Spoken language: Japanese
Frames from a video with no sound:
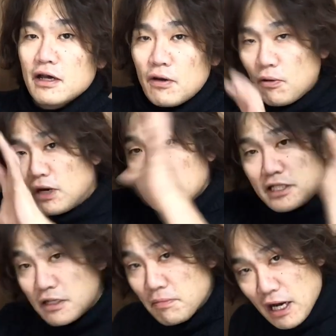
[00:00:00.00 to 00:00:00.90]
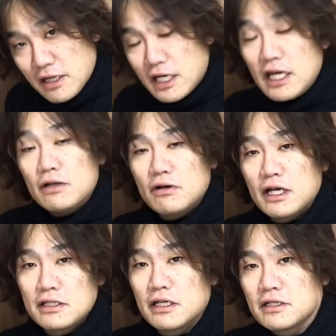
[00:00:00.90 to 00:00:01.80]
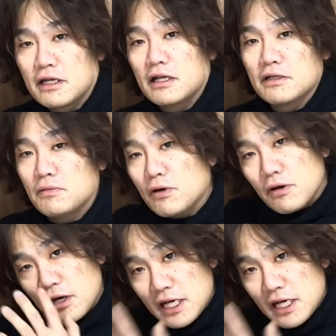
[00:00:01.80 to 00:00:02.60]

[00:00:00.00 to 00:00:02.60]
同じ真っ黄色なんですけれども